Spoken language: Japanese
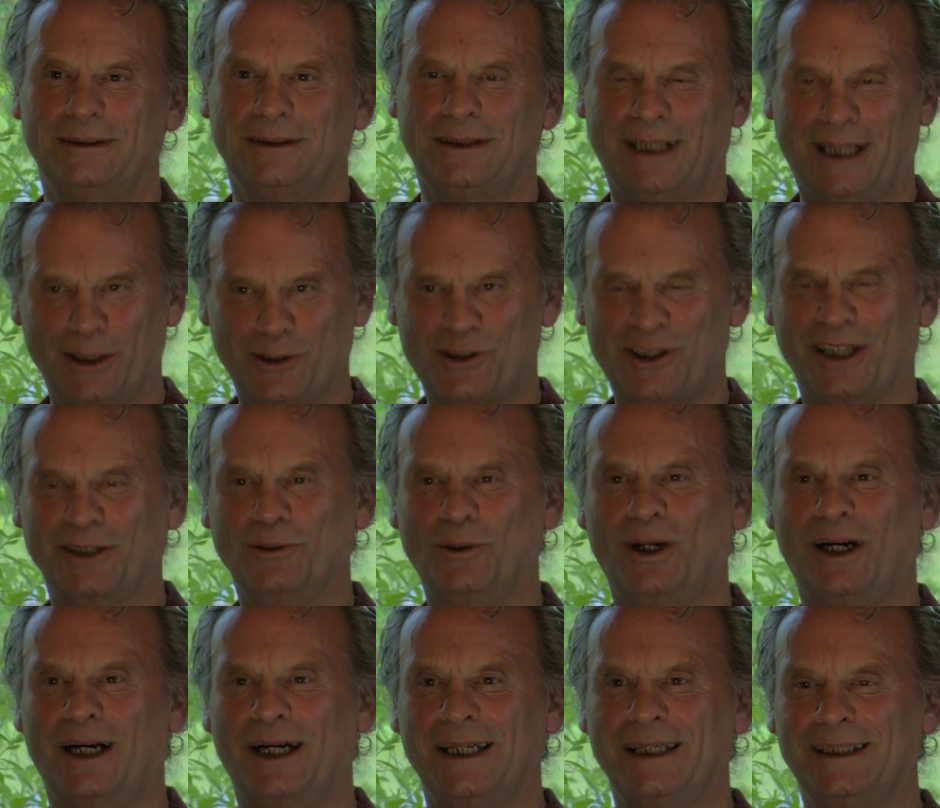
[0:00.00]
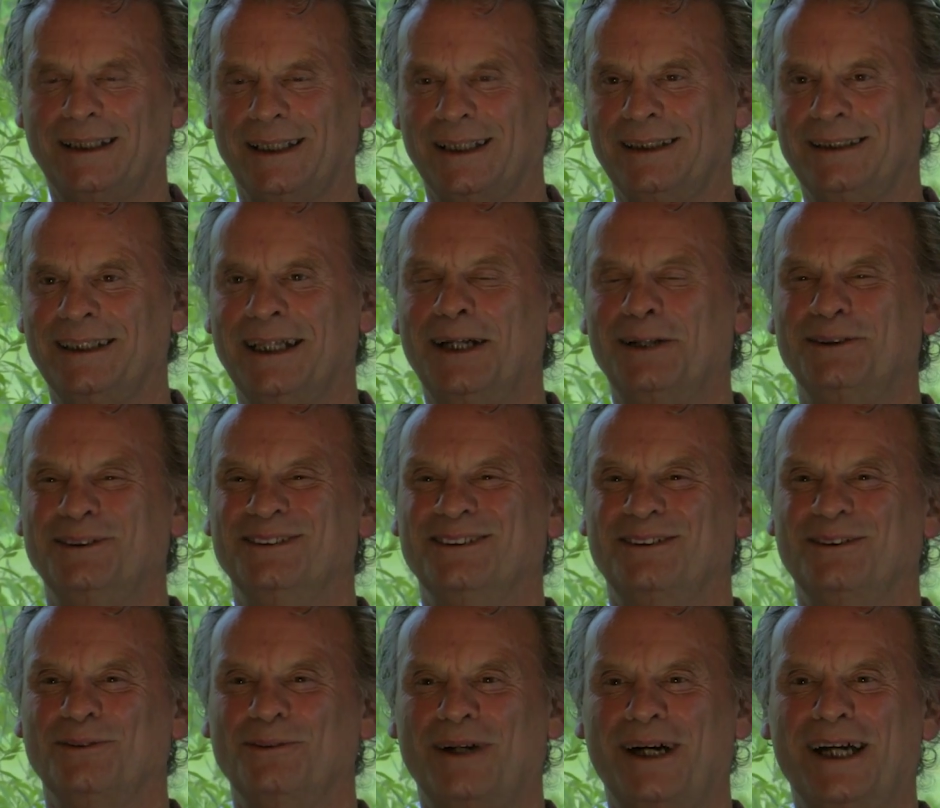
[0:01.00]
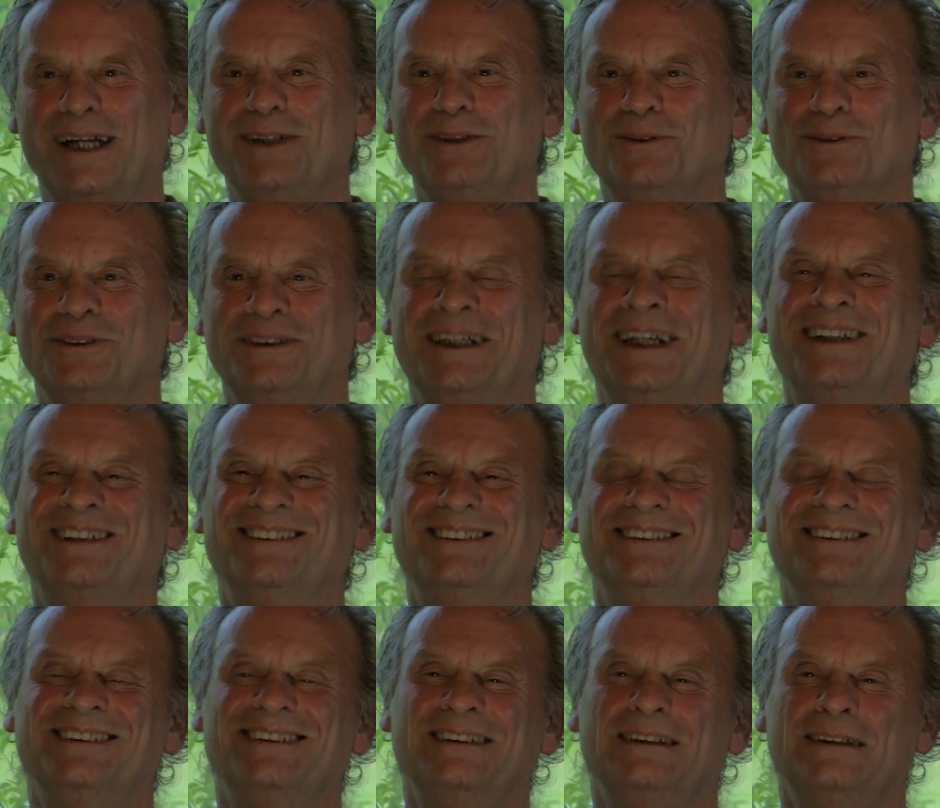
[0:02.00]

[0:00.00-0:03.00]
カルチャーの背景にある、この背後にある